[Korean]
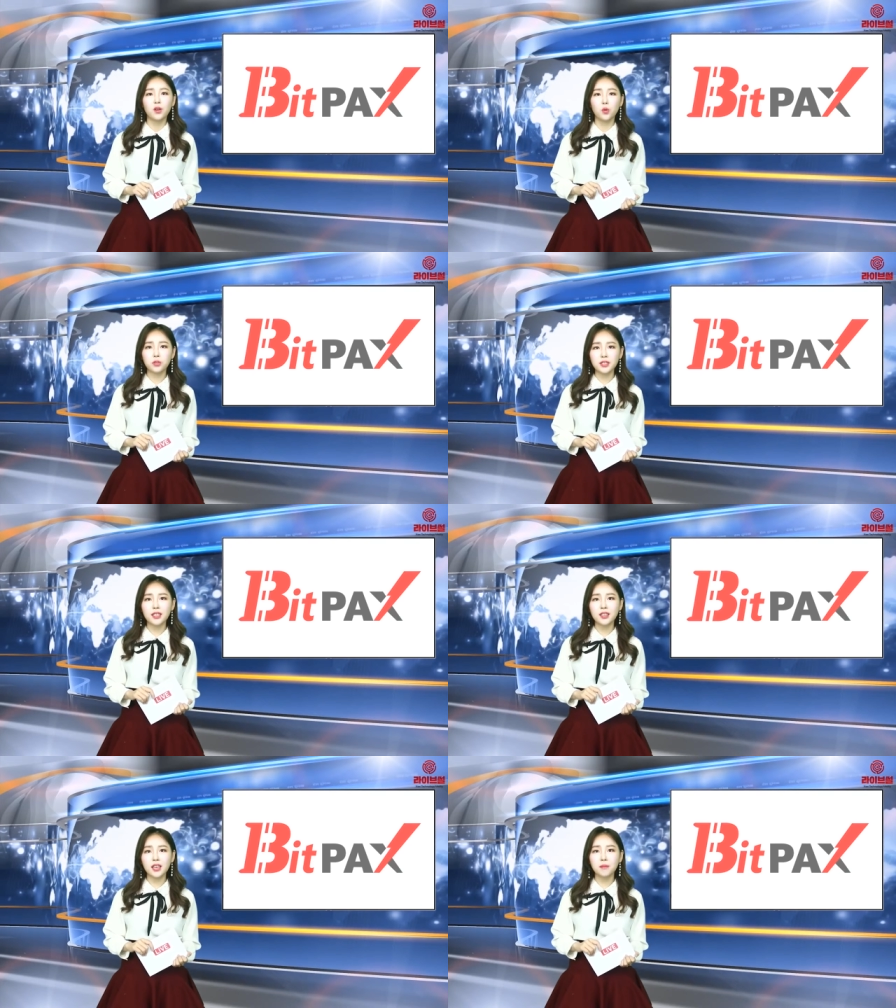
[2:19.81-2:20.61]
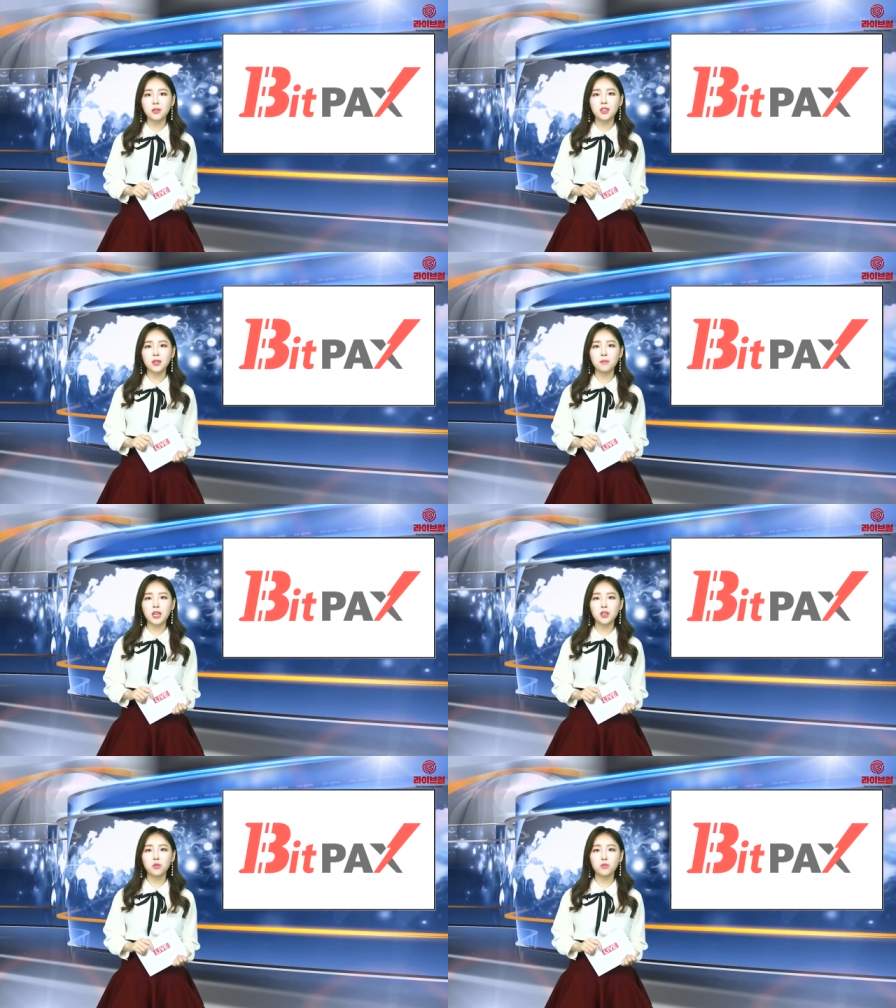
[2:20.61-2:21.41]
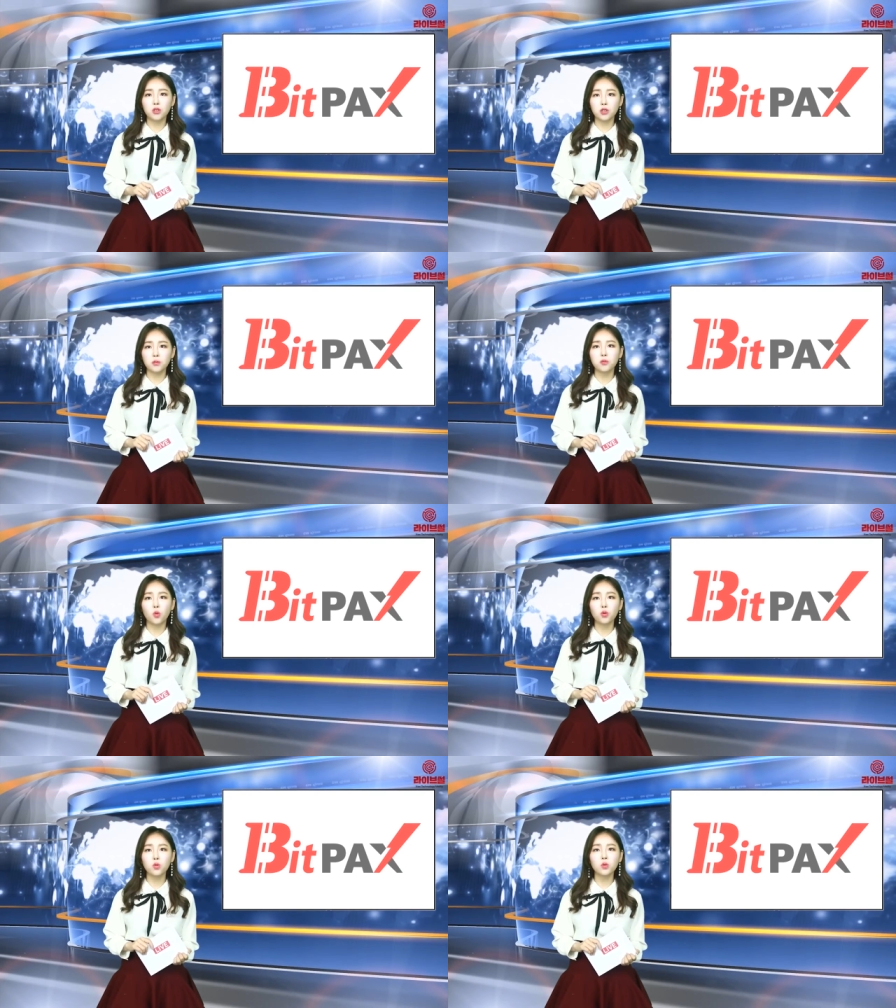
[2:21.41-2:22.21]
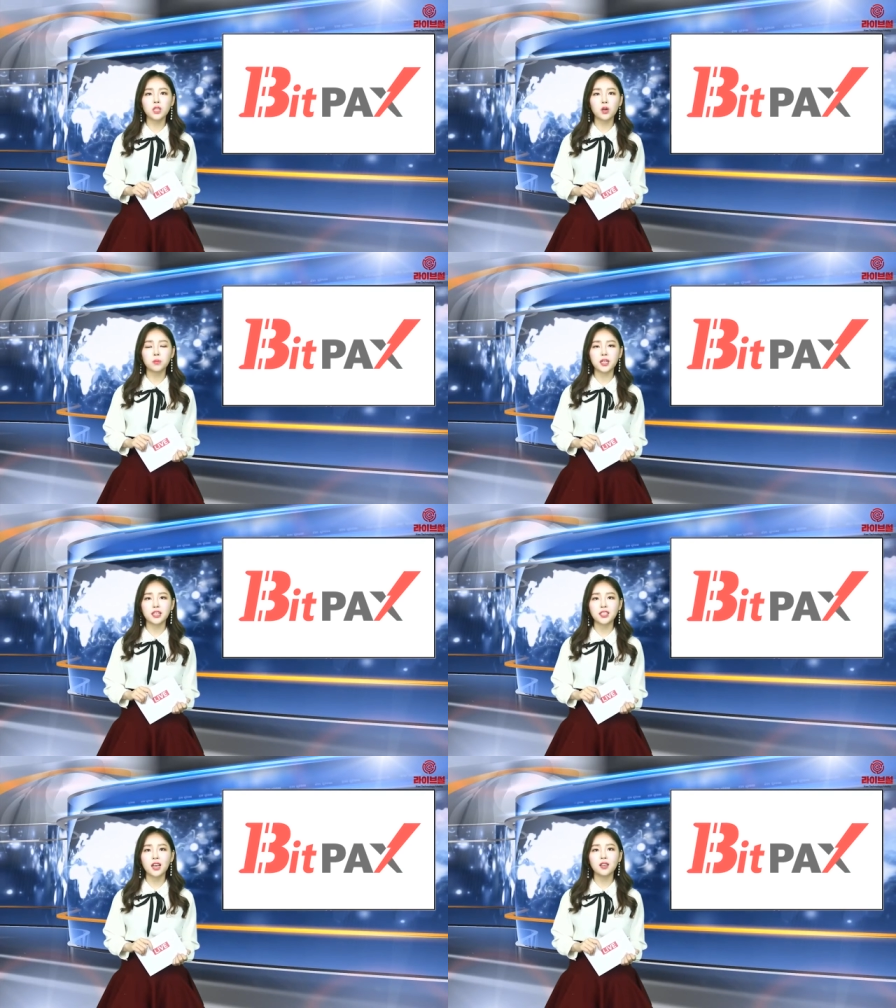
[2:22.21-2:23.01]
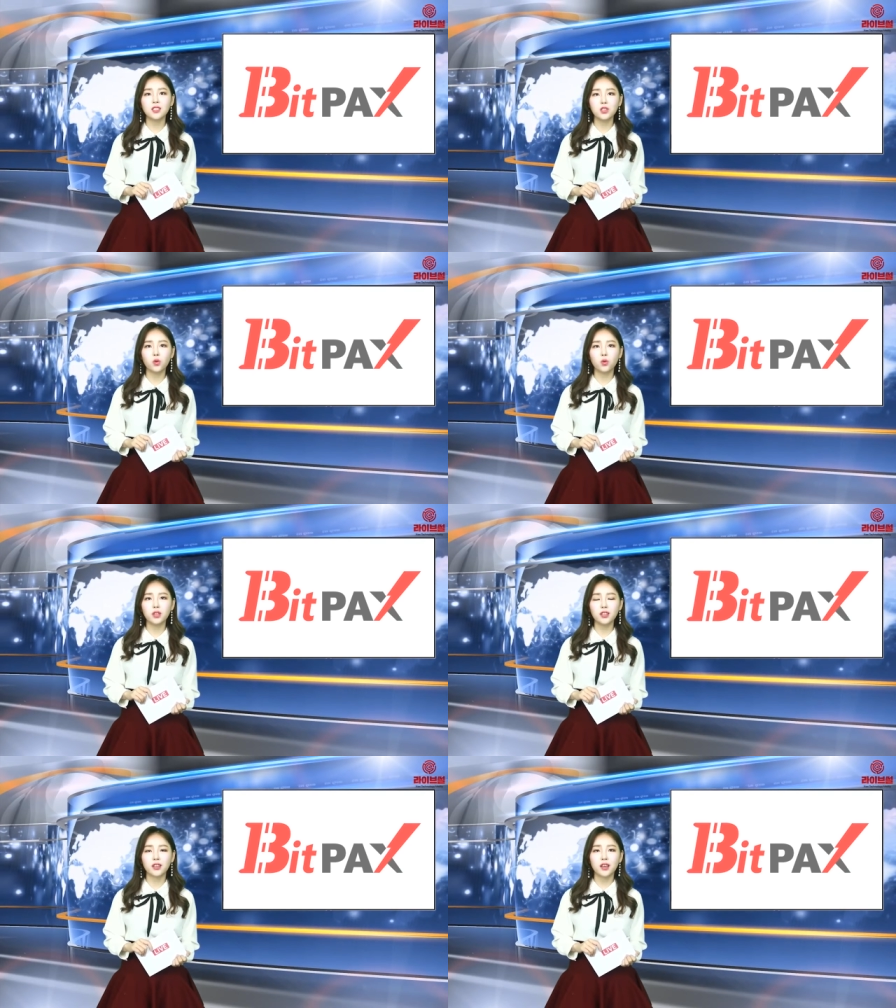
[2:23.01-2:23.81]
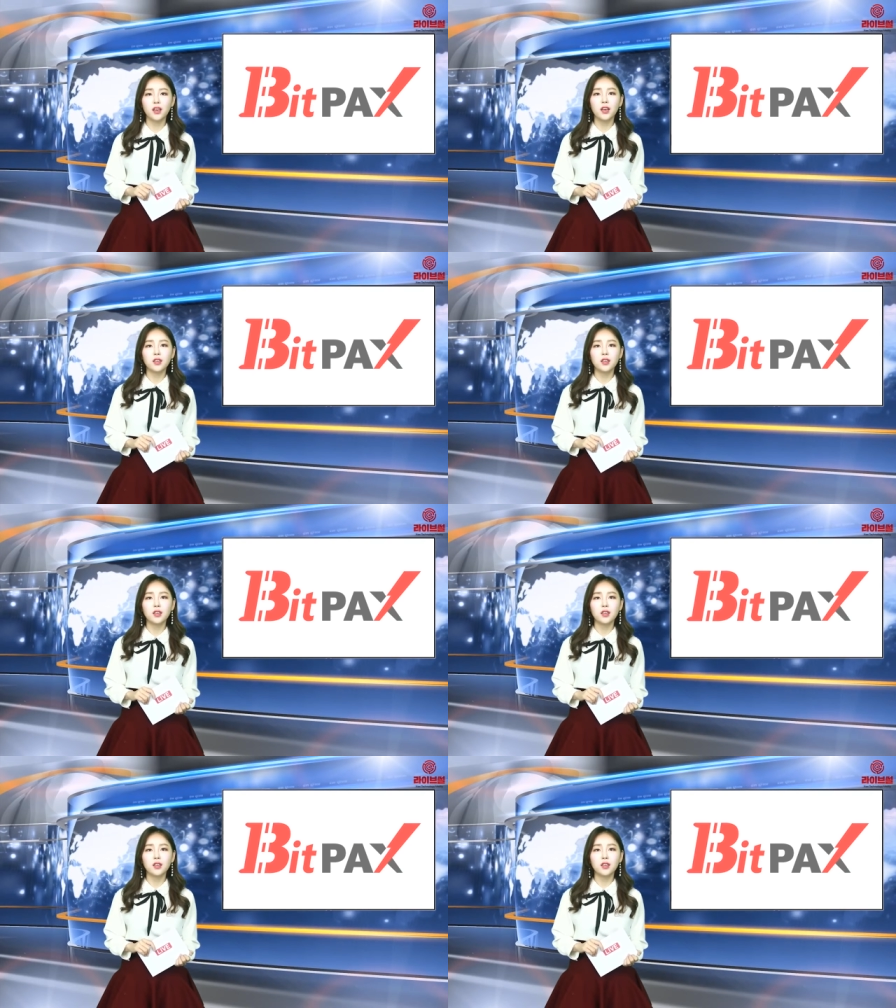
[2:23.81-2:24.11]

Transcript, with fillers: 오스틴 킴 크립테리움 그룹 공동창업자이자 COO는